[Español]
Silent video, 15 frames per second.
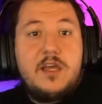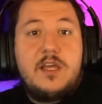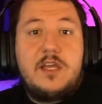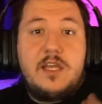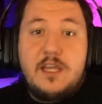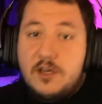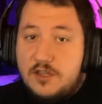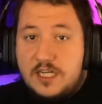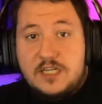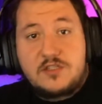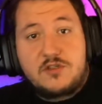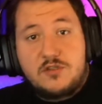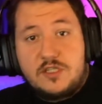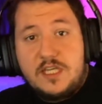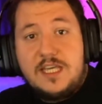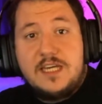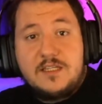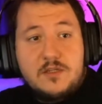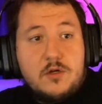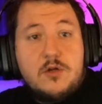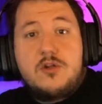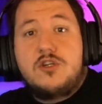y otras
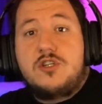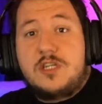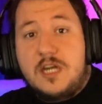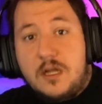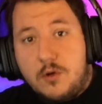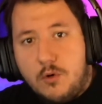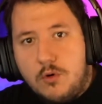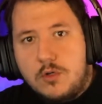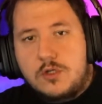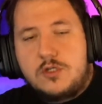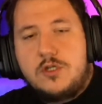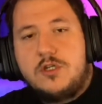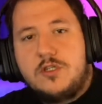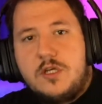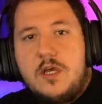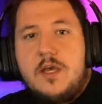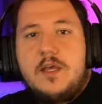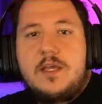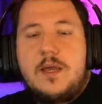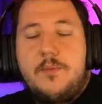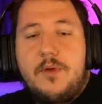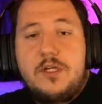cosillas, otros recursos
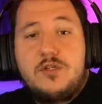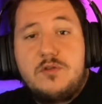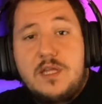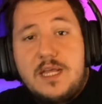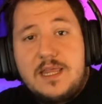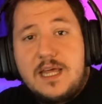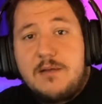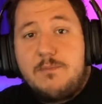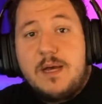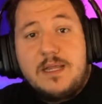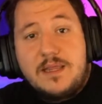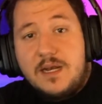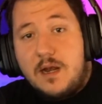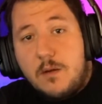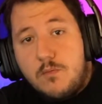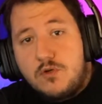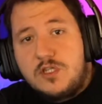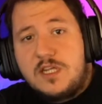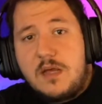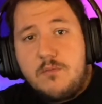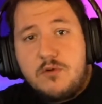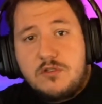que podéis utilizar para tener
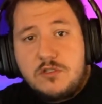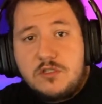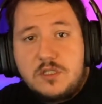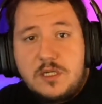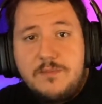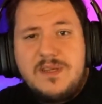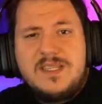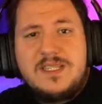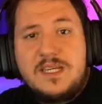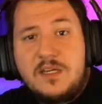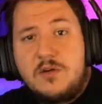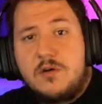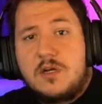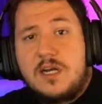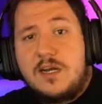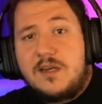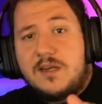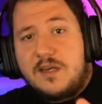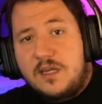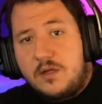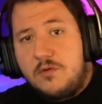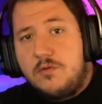música en vuestro streaming sin correr
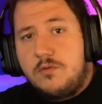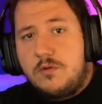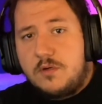ningún